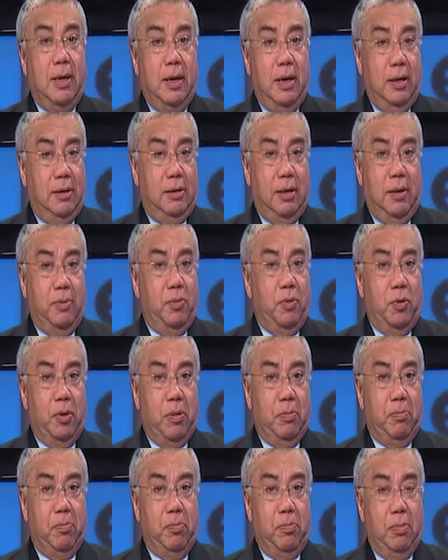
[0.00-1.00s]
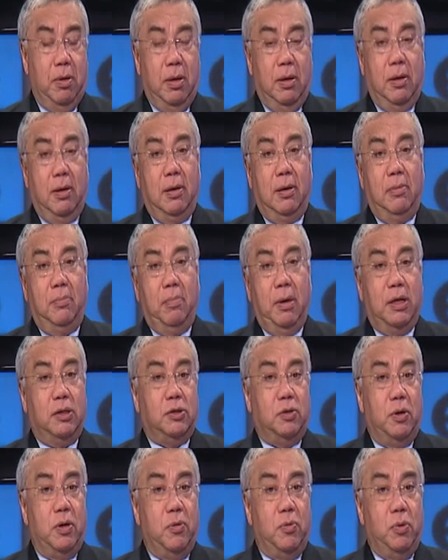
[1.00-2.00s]
estábamos eh,
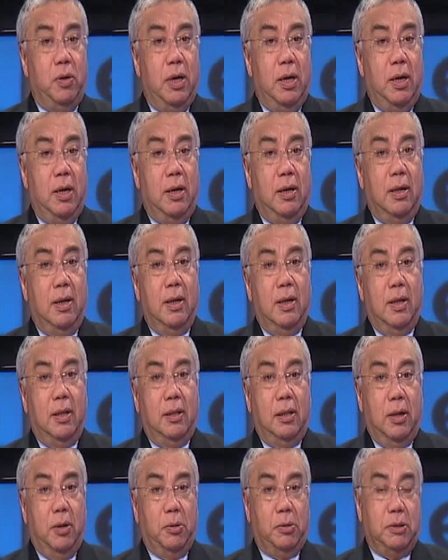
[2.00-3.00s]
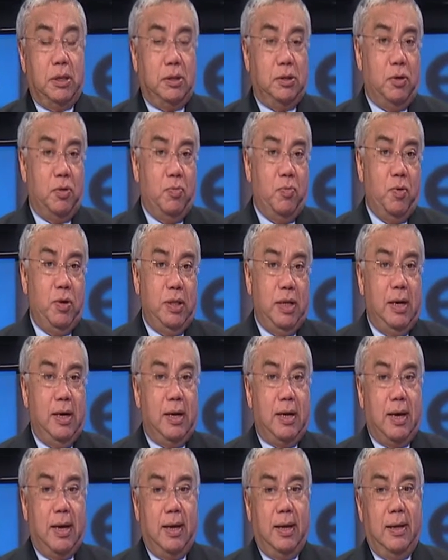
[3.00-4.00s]
inmersos en una negociación muy
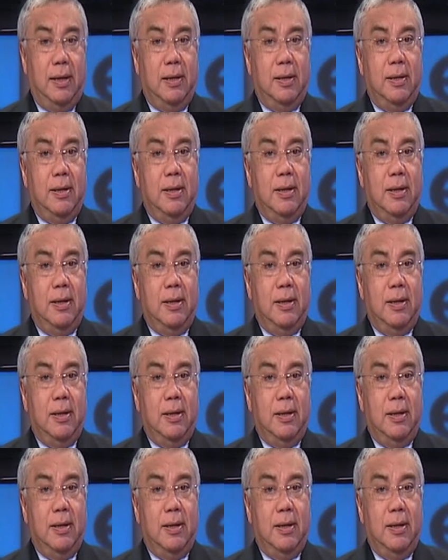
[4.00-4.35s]
delicada